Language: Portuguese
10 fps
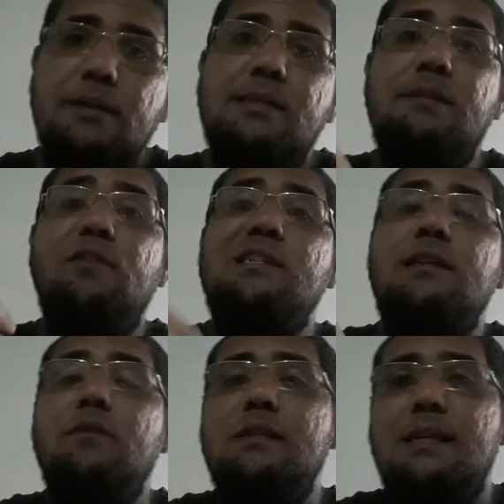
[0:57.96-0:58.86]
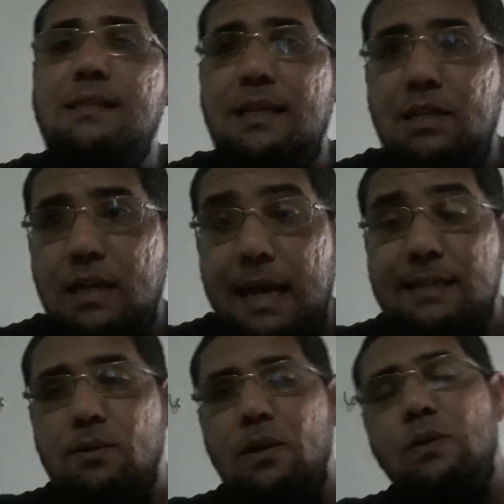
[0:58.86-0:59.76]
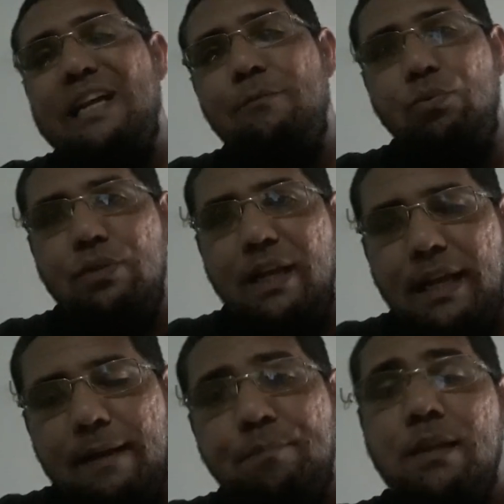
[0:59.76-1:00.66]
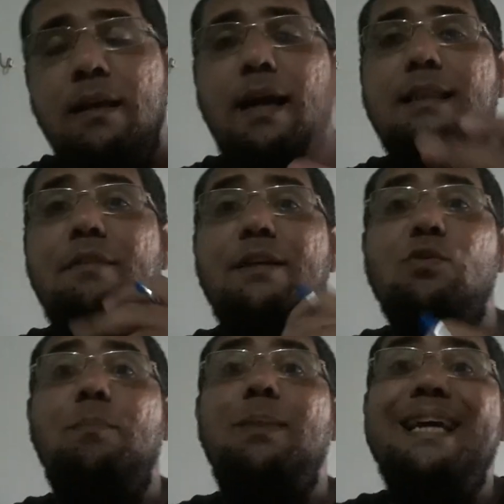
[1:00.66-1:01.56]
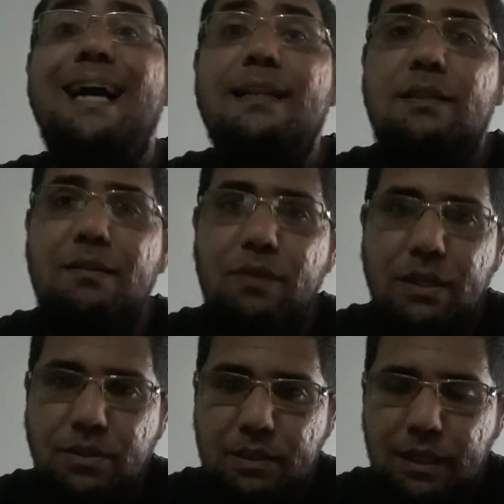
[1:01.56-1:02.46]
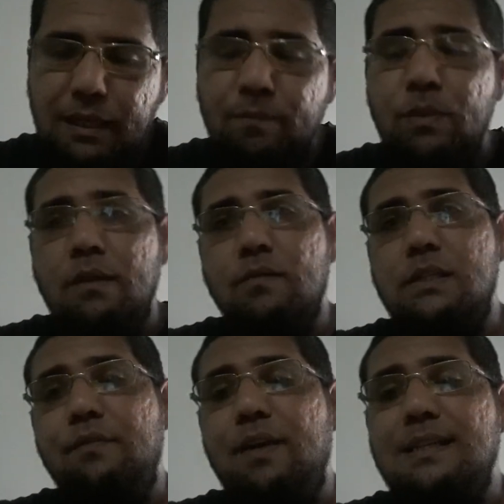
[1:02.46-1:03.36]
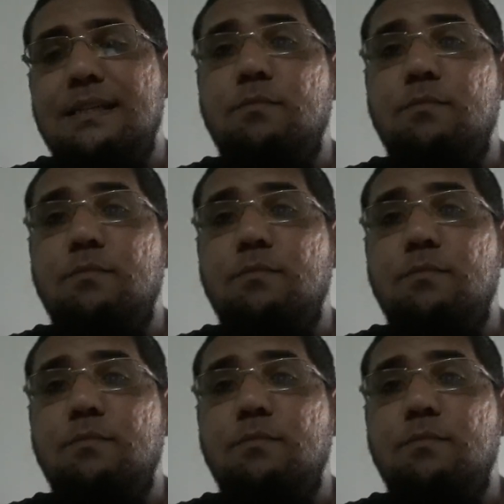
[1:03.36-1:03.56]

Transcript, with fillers: Se você não quiser sair de casa ou não puder, através do aplicativo Caixa Tem, você faz as